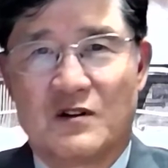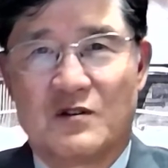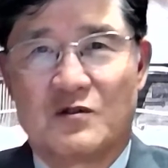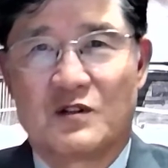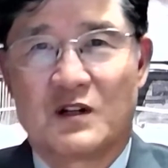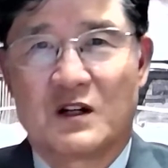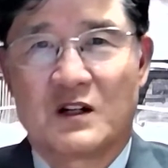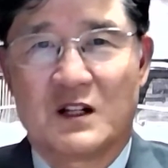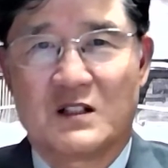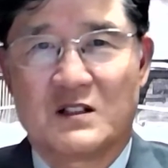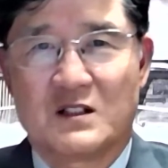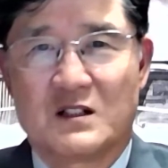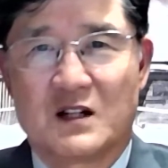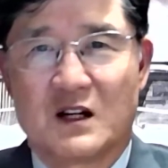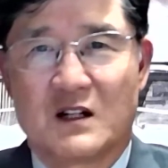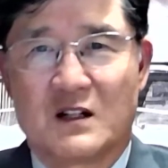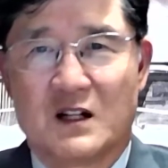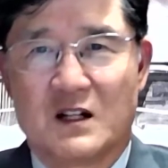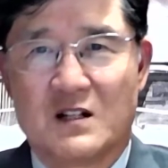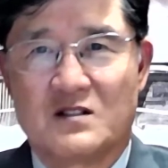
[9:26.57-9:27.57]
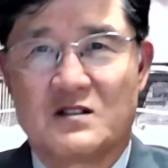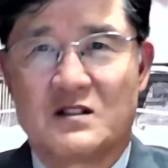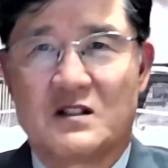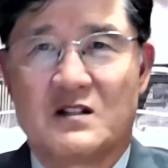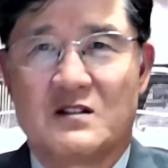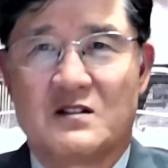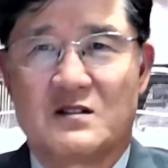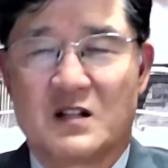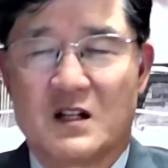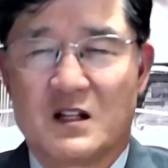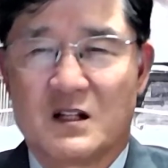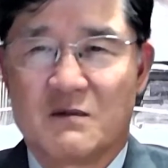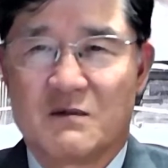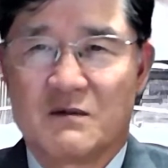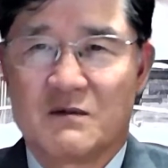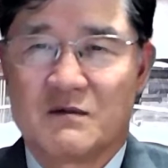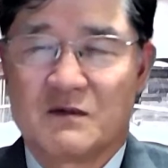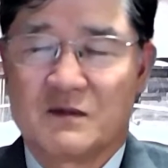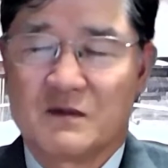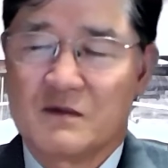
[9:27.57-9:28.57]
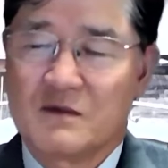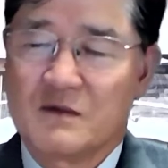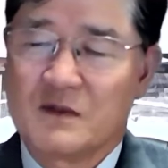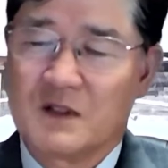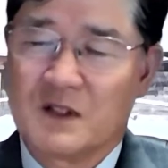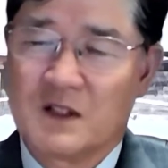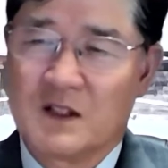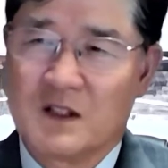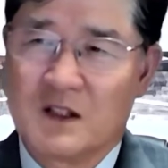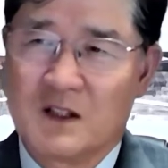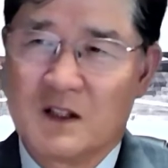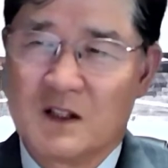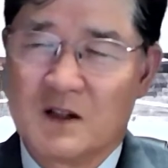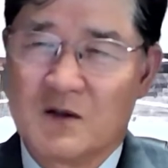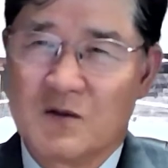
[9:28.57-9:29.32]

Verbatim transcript: 우리가 가장 가까이 지낸 사람들이